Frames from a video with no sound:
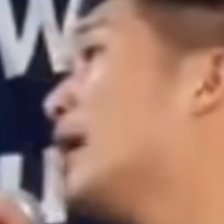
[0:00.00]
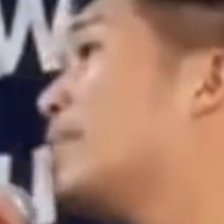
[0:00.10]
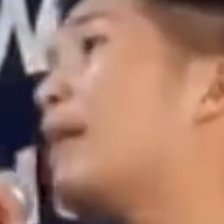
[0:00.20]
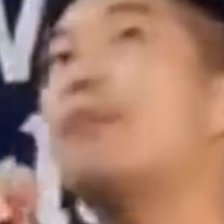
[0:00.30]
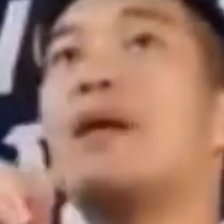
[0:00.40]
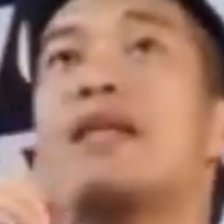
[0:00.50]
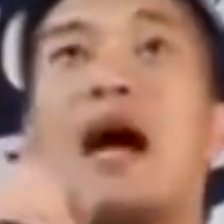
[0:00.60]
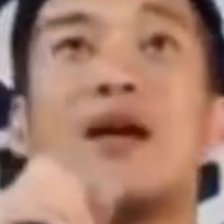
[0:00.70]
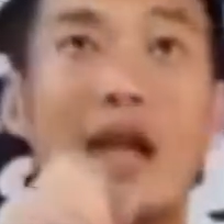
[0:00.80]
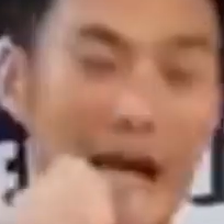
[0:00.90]
องเป็นไปอ
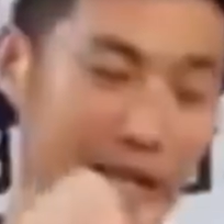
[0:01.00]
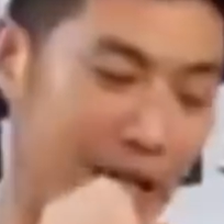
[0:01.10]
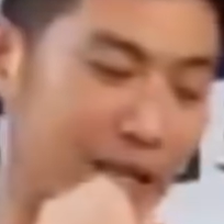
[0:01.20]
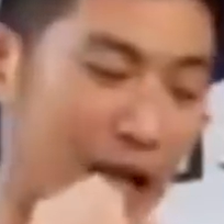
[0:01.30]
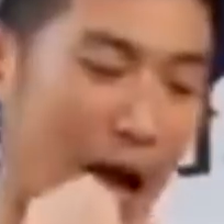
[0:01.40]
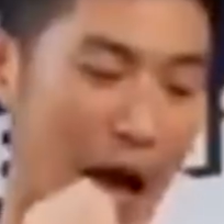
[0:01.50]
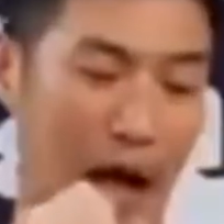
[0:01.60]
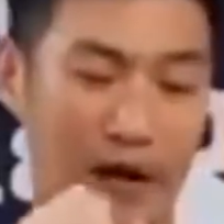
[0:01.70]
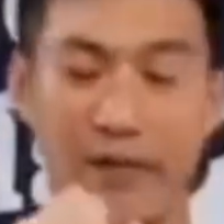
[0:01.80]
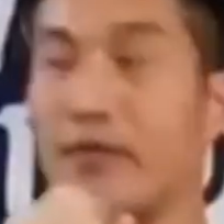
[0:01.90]
ย่างไร้ทิศทา
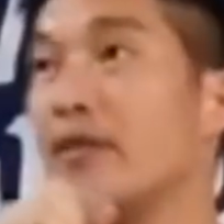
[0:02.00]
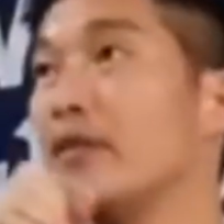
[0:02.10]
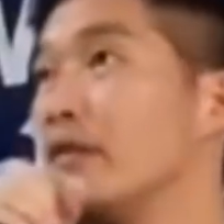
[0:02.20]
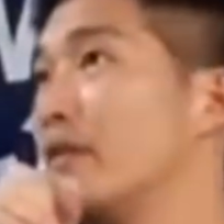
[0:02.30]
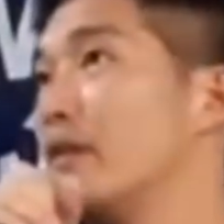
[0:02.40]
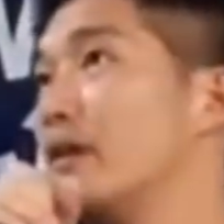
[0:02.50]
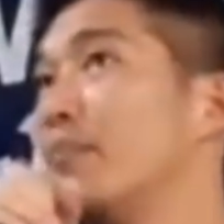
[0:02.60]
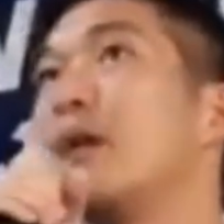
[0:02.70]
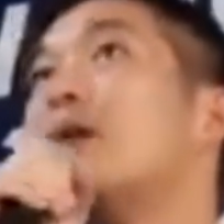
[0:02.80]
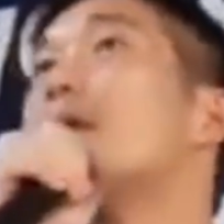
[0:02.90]
ง
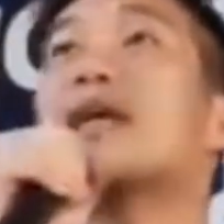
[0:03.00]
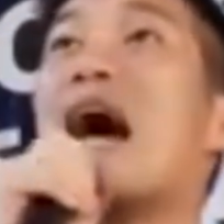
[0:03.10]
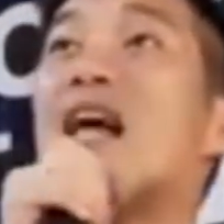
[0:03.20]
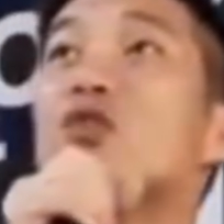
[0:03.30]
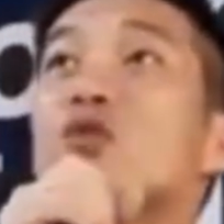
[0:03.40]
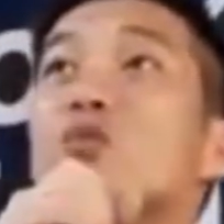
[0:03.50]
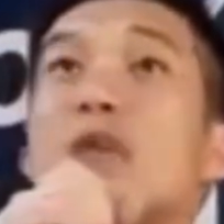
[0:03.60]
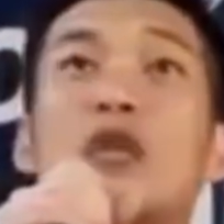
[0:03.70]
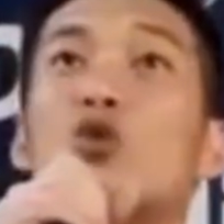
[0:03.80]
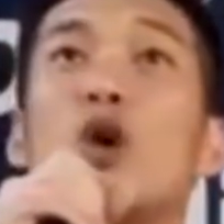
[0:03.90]
ไม่มีการ
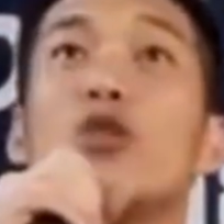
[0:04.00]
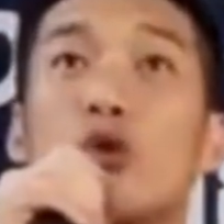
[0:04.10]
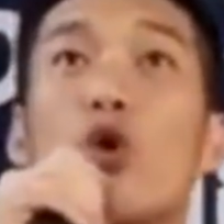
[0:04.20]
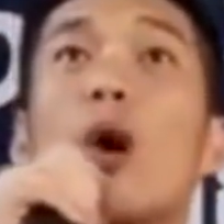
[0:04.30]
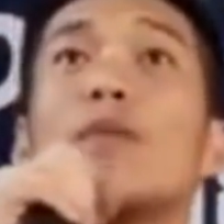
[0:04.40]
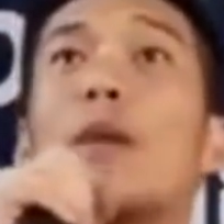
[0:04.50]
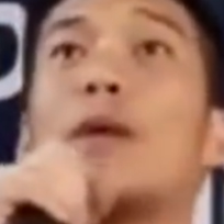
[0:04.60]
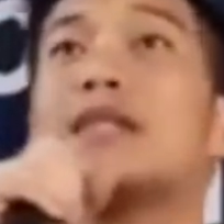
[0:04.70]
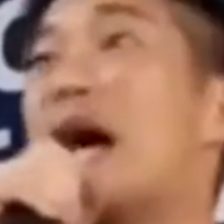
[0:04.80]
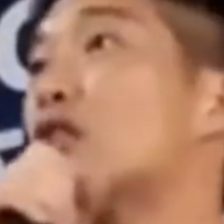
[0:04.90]
มีส่วนร่วมกับ
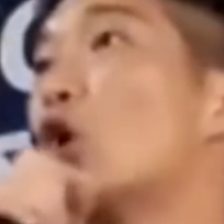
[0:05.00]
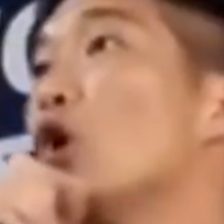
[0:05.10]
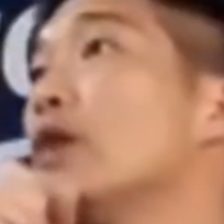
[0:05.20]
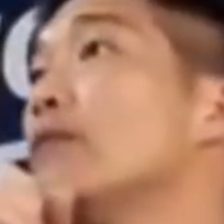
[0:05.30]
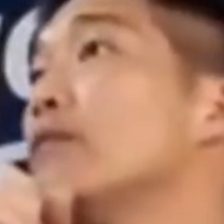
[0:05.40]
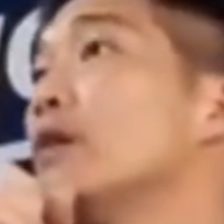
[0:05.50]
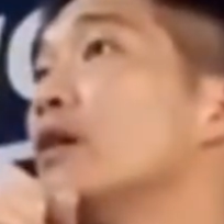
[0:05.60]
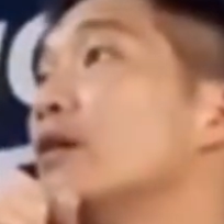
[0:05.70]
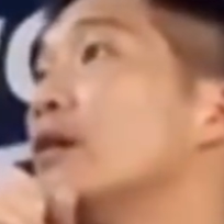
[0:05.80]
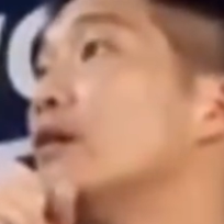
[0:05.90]
ประชาชน
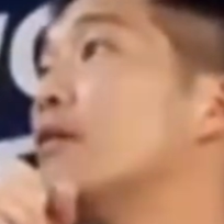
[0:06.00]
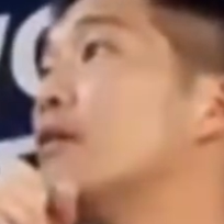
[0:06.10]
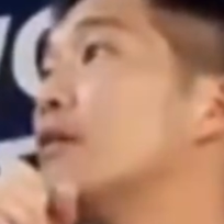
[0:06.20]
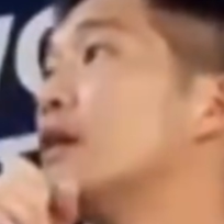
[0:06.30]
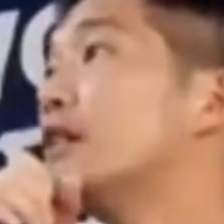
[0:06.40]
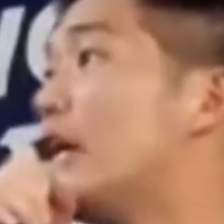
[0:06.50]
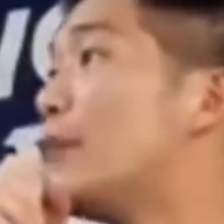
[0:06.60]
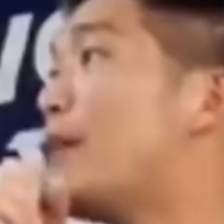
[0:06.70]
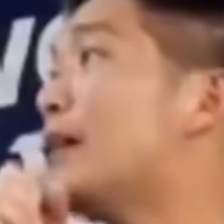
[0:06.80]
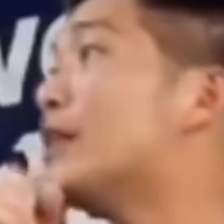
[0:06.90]
ที่
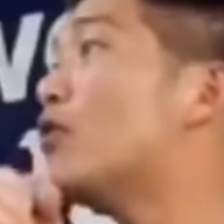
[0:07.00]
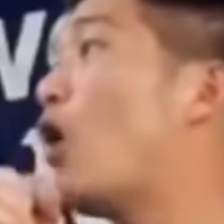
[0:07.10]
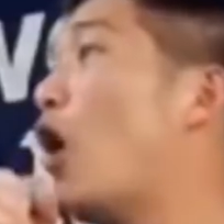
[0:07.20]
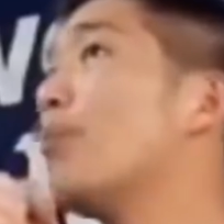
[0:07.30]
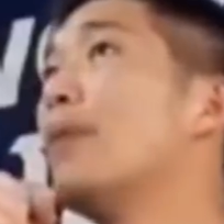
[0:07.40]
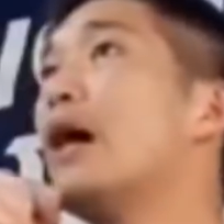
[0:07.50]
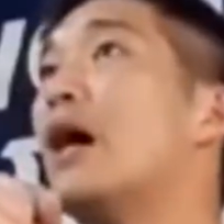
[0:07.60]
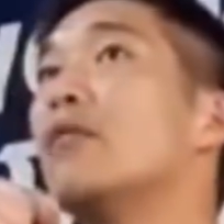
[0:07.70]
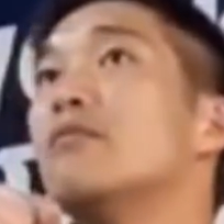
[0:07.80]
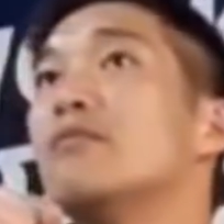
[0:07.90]
เป็นเจ้าของเมือ
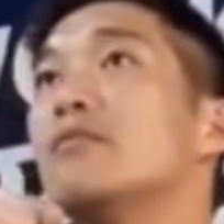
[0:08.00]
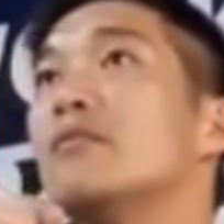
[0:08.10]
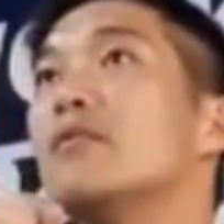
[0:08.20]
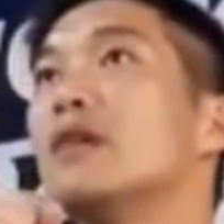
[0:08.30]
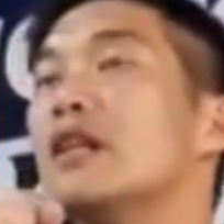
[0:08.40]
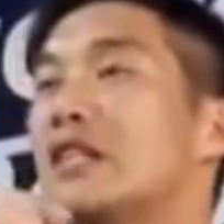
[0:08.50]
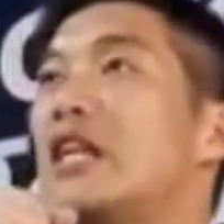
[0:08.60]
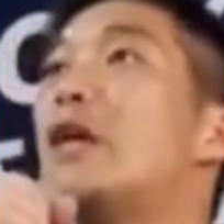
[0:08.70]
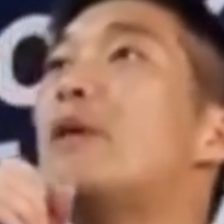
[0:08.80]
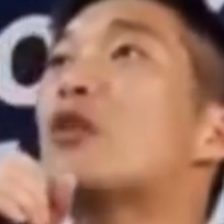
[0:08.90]
ง
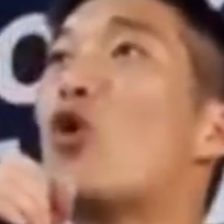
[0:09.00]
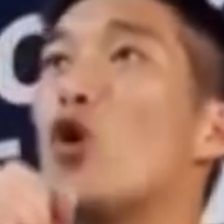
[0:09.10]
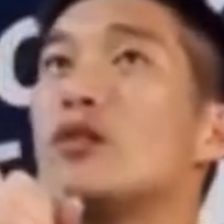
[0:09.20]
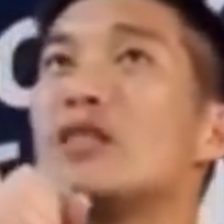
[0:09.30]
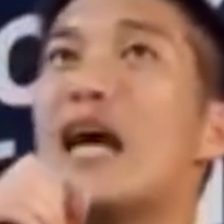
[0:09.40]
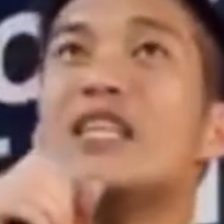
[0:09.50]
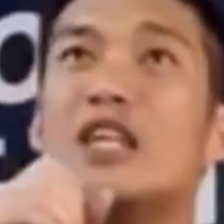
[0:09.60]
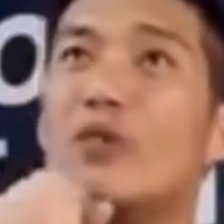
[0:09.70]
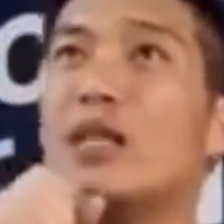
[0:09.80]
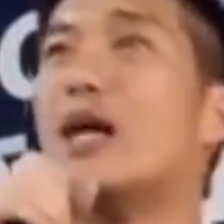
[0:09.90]
ที่เป็นคนใช้
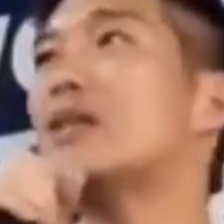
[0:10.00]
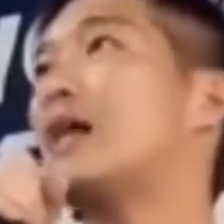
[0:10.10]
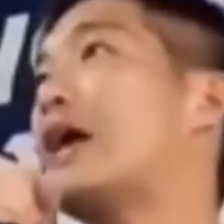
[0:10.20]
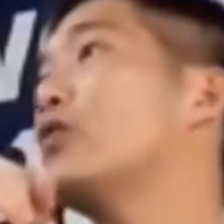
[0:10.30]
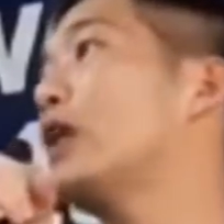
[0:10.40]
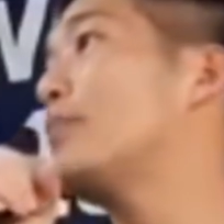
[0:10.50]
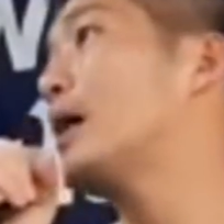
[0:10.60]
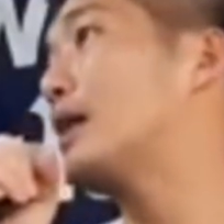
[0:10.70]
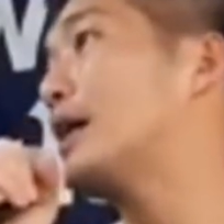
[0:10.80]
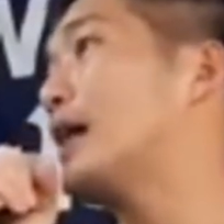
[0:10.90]
ชีวิตอาศัยอยู่ใน
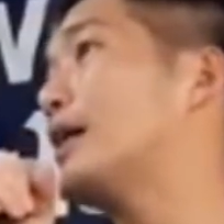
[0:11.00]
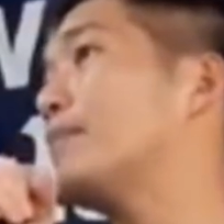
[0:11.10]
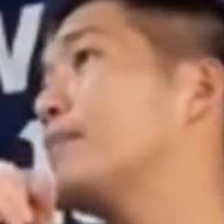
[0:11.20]
เมืองนั้น